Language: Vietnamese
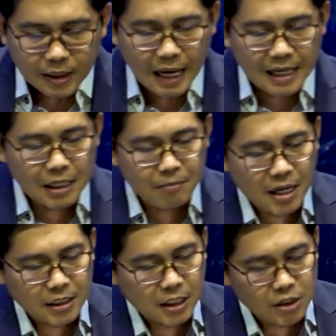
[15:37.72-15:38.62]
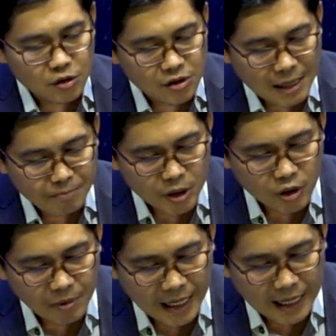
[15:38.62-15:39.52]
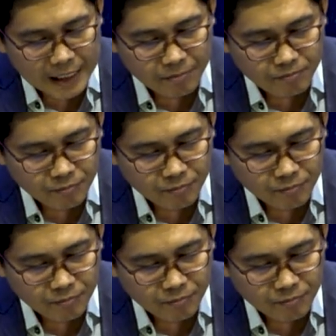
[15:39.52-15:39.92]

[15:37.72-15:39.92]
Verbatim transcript: Các cái ban khơi Joseph bị chồng ngái.